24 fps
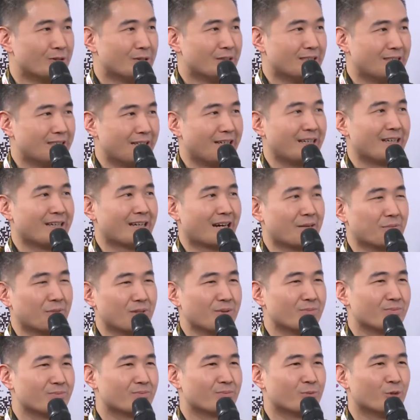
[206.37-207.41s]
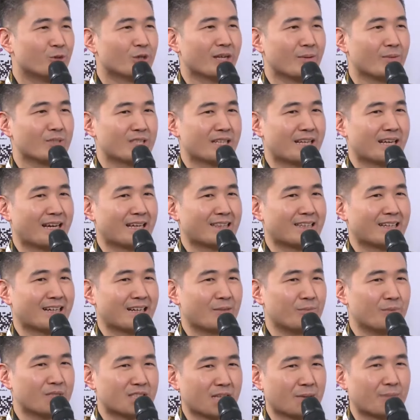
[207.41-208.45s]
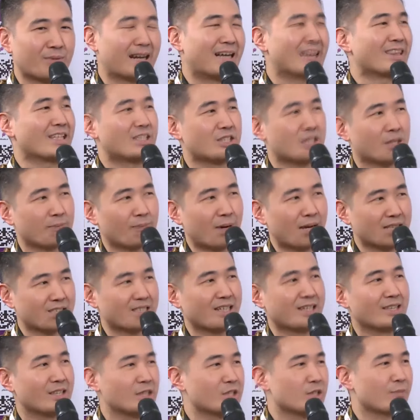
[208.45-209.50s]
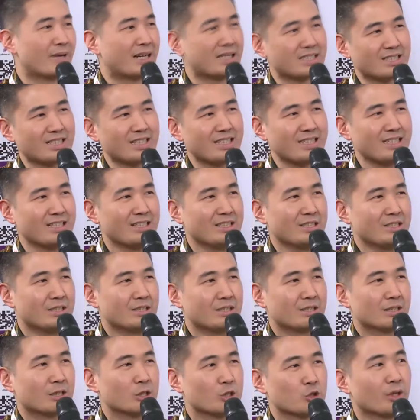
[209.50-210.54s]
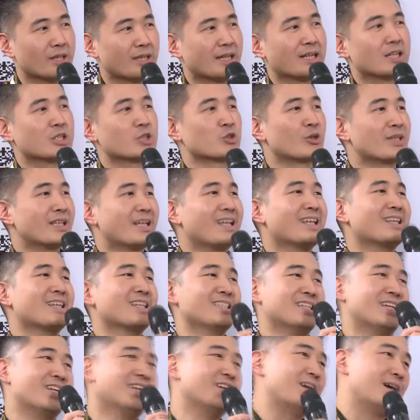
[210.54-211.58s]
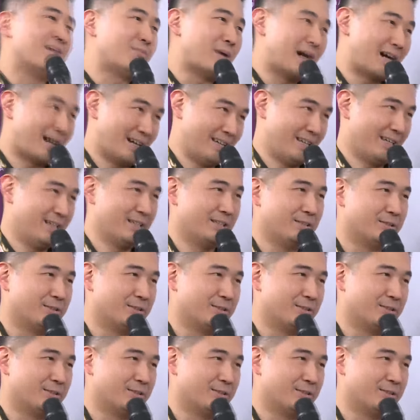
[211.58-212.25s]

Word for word: Okay. Jadi kami mungkin bisa dikatakan bisa mengantisipasi-antisipasi kesulitan-kesulitan yang terjadi di lapangan.